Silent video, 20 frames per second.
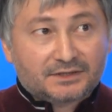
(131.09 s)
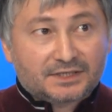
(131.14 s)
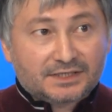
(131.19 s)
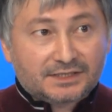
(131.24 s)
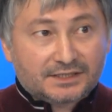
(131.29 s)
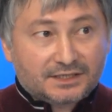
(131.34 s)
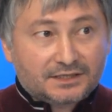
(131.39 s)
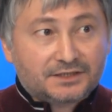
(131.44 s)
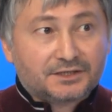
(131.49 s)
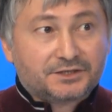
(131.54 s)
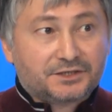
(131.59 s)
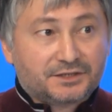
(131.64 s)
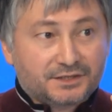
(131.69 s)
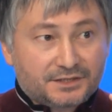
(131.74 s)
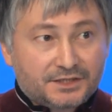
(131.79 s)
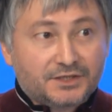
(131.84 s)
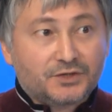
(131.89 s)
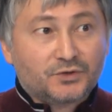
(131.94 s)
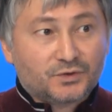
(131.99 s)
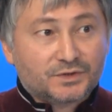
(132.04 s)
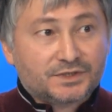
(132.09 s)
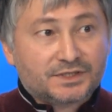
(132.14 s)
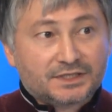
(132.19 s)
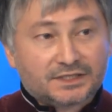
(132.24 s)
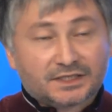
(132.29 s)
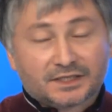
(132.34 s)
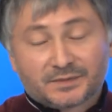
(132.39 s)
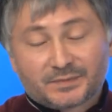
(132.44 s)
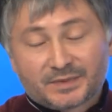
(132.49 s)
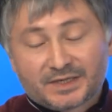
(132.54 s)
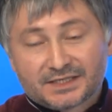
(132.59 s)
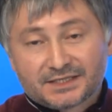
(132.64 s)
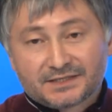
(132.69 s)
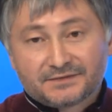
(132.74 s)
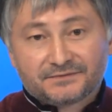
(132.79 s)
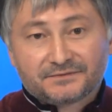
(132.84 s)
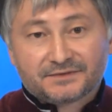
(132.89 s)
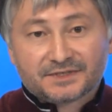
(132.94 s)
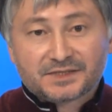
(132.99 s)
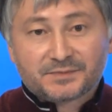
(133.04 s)
достаточно серьезно этот
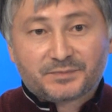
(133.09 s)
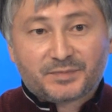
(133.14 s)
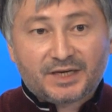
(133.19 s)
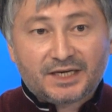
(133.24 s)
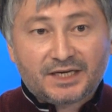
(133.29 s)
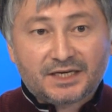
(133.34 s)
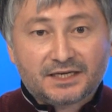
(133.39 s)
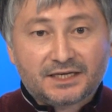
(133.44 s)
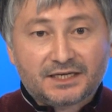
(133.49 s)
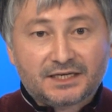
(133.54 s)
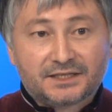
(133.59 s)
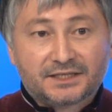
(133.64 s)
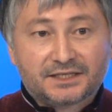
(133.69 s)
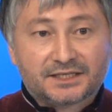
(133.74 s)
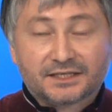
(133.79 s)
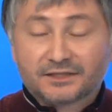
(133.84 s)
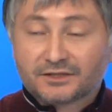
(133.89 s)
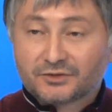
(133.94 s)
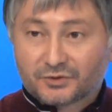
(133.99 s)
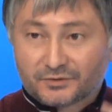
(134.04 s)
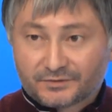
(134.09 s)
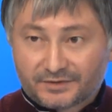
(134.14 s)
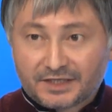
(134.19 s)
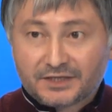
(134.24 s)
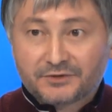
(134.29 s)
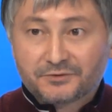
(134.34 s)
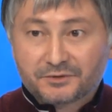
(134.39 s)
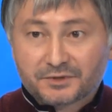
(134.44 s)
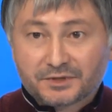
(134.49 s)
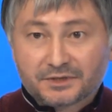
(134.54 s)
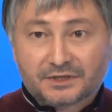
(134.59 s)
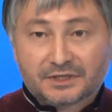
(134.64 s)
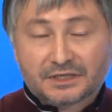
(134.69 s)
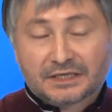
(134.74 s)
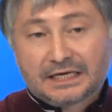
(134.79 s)
призыв восприняли те, кто воюет.